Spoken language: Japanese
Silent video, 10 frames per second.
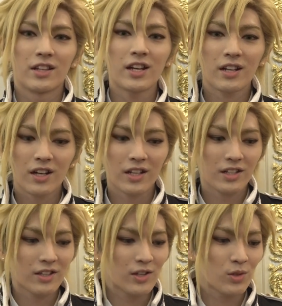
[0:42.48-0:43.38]
誰かが
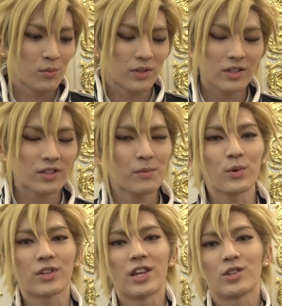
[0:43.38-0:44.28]
着てるの見てて
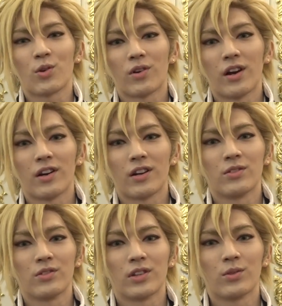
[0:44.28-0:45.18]
もテンションが上がる
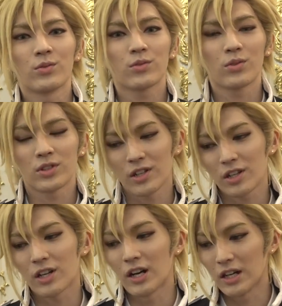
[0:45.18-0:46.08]
ので、本当にな
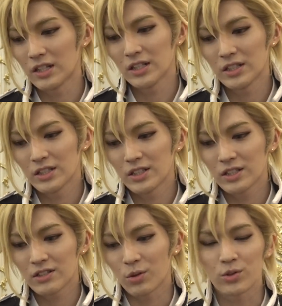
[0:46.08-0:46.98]
んか
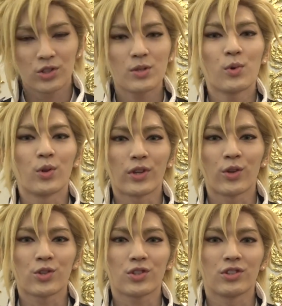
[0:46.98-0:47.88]
こっちも
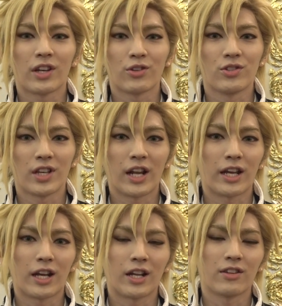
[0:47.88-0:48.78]
楽しくなるんじゃない
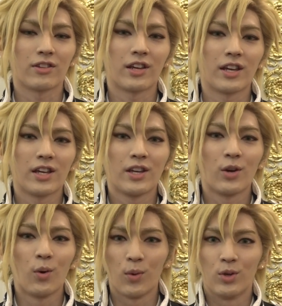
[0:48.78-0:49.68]
かなって
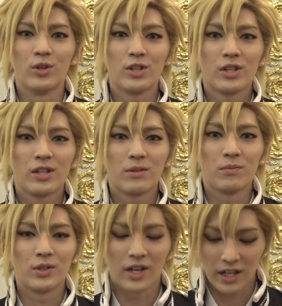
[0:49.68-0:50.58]
思う
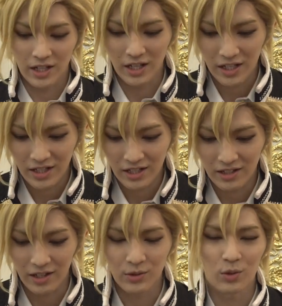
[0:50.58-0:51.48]
舞台に
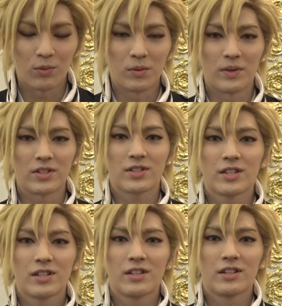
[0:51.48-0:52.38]
なると思います。
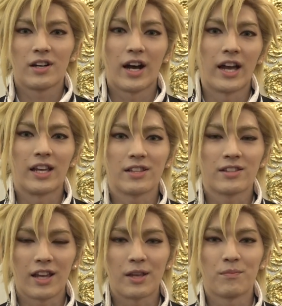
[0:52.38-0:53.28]
はい、
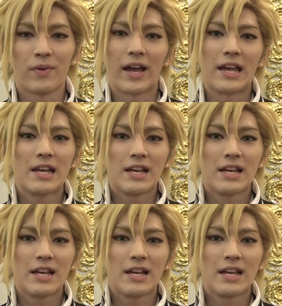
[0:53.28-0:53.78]
精一杯